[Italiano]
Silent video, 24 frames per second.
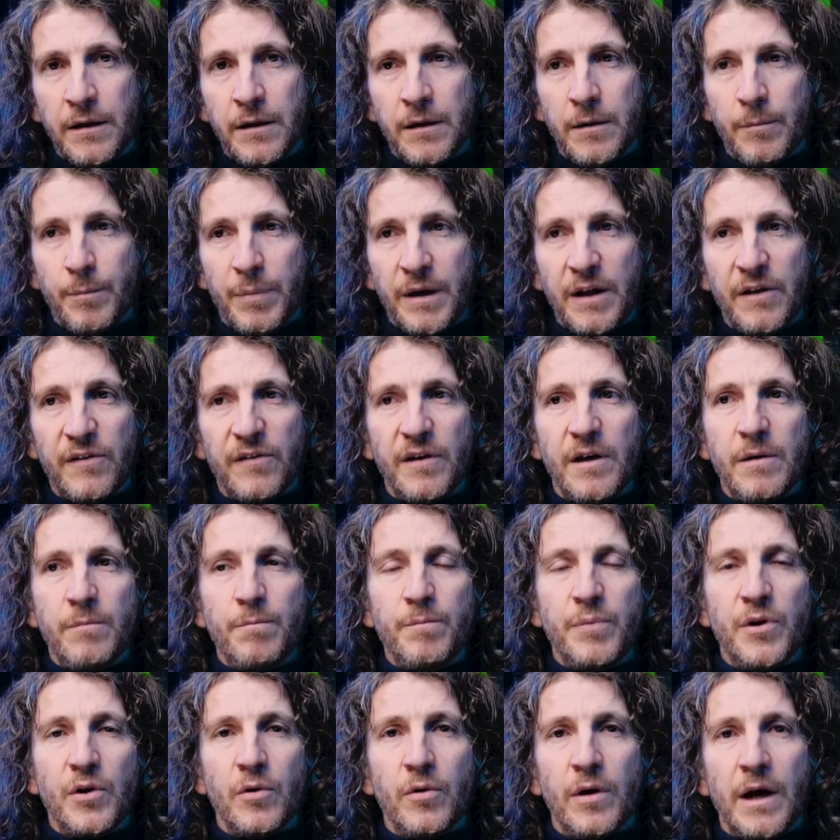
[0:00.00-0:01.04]
per
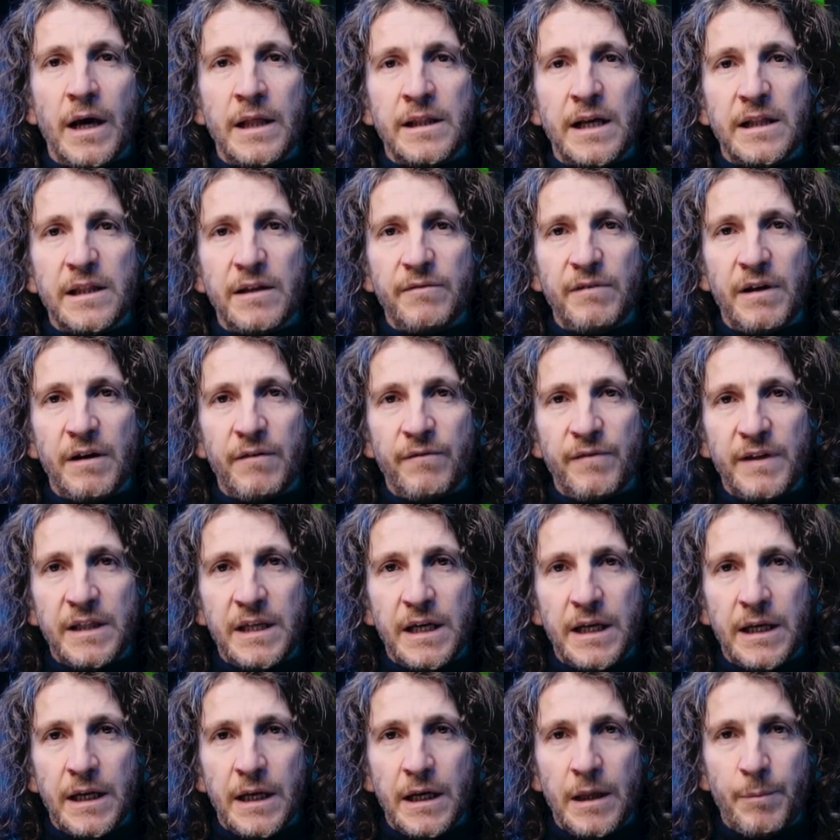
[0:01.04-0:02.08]
esempio andatevi a
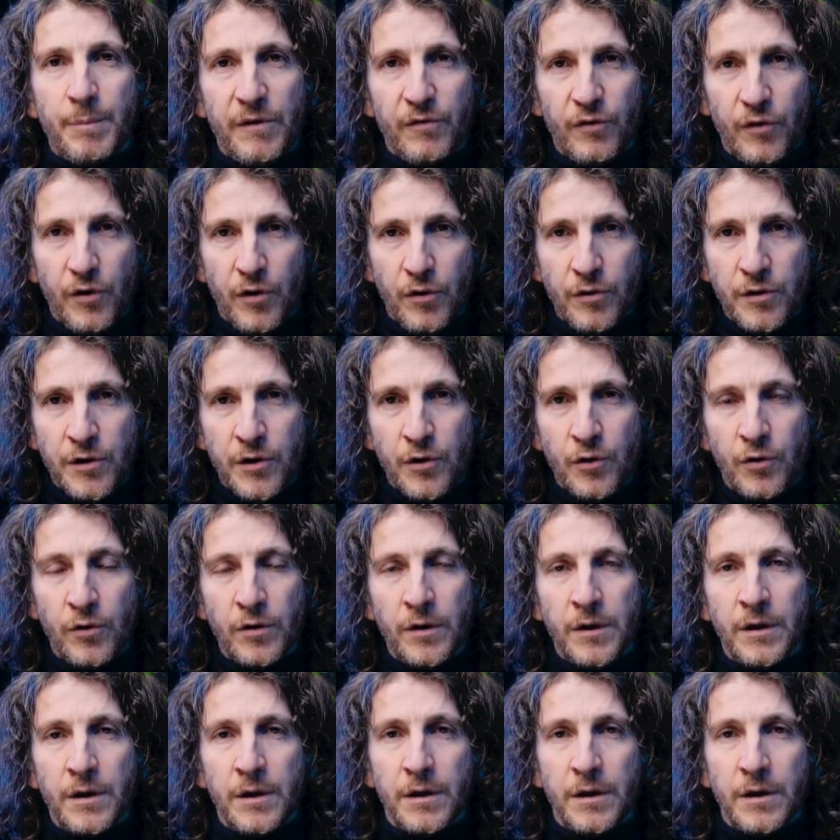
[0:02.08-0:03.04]
vedere l'episodio